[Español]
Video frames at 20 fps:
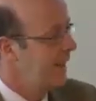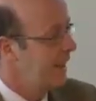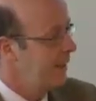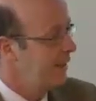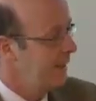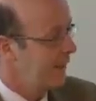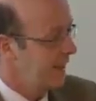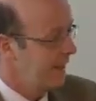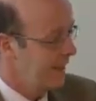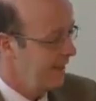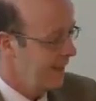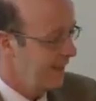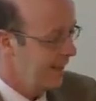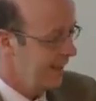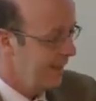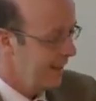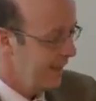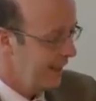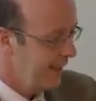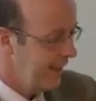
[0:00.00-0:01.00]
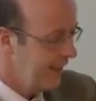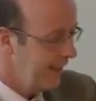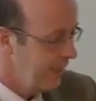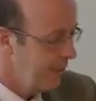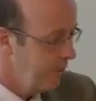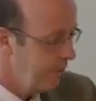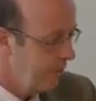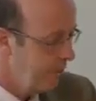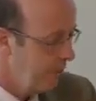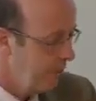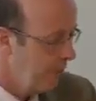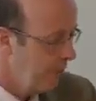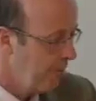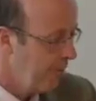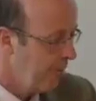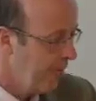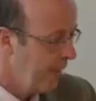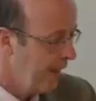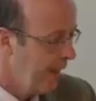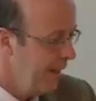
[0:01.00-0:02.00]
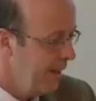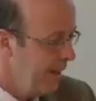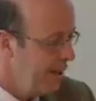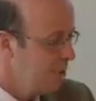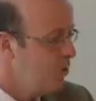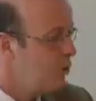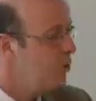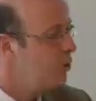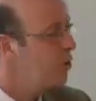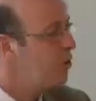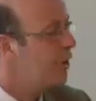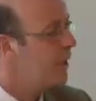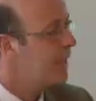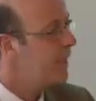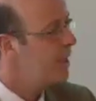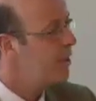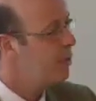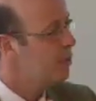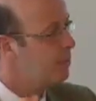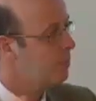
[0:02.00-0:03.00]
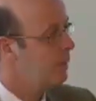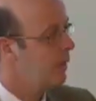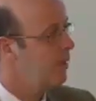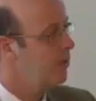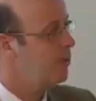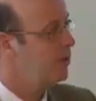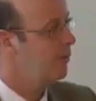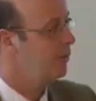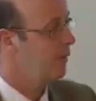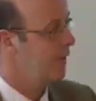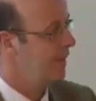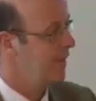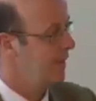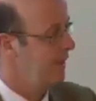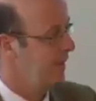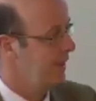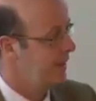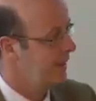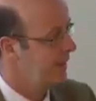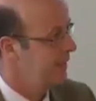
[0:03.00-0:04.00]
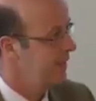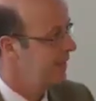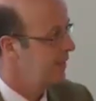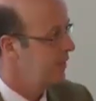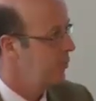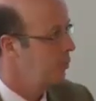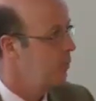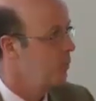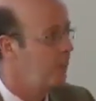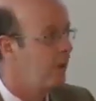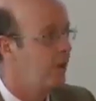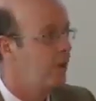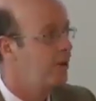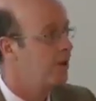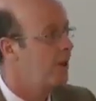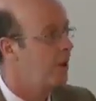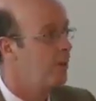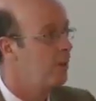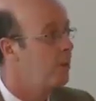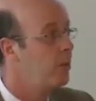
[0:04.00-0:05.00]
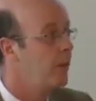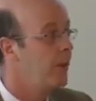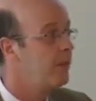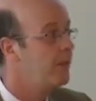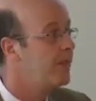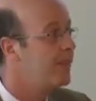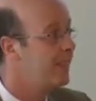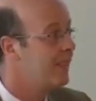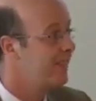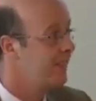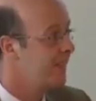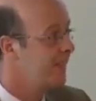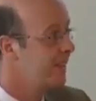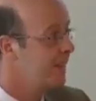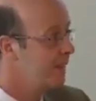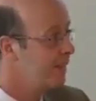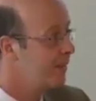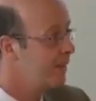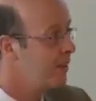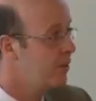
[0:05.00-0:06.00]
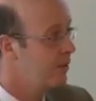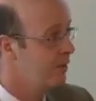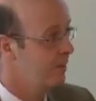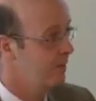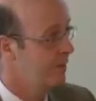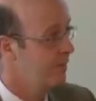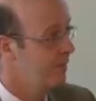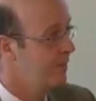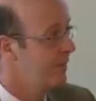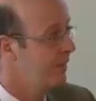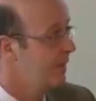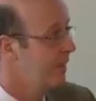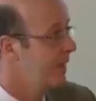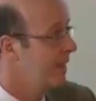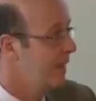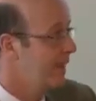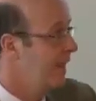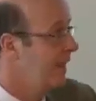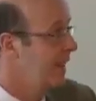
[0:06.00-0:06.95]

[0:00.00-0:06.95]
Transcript: A ver, eh, yo creo que aquí hay dos planos diferentes. Un plano es el puramente científico, es